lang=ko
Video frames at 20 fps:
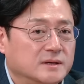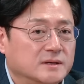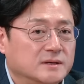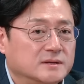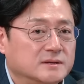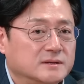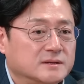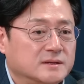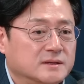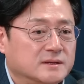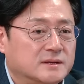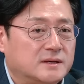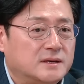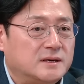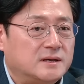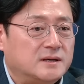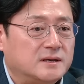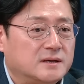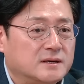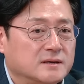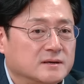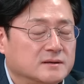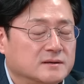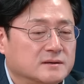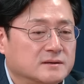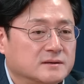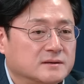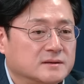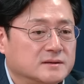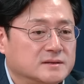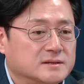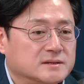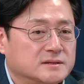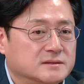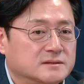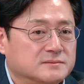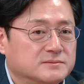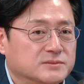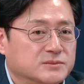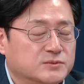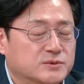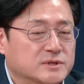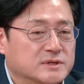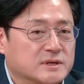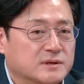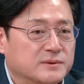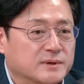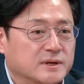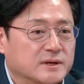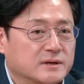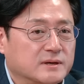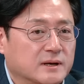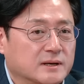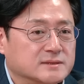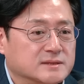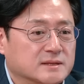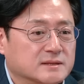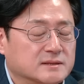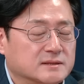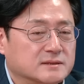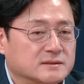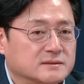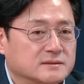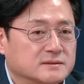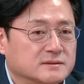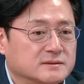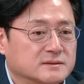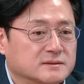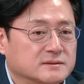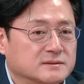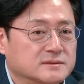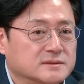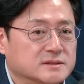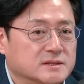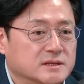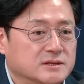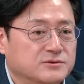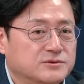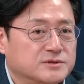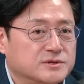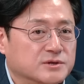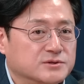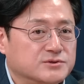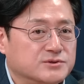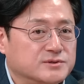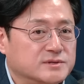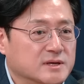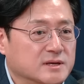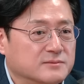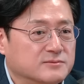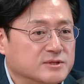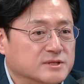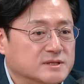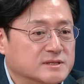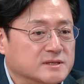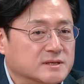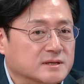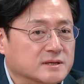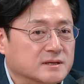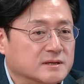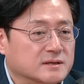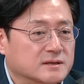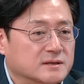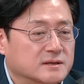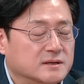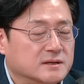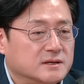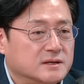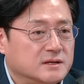특히나 지금 우리 사회의 가장 큰 인구 저출생 문제,